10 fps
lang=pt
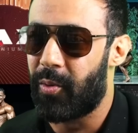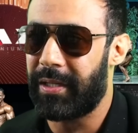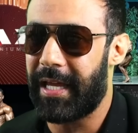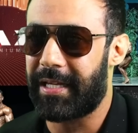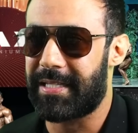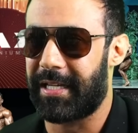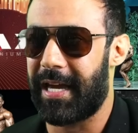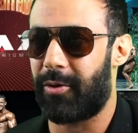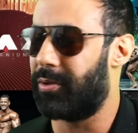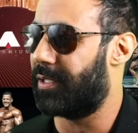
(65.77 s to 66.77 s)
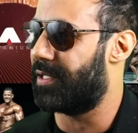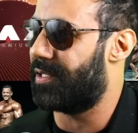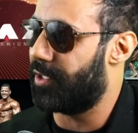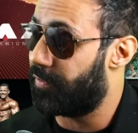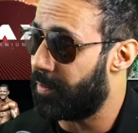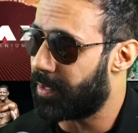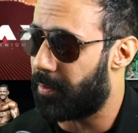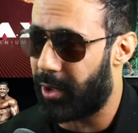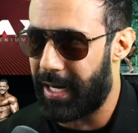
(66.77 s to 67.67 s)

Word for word: Quando é que isso aqui aconteceu? Vamos dar uma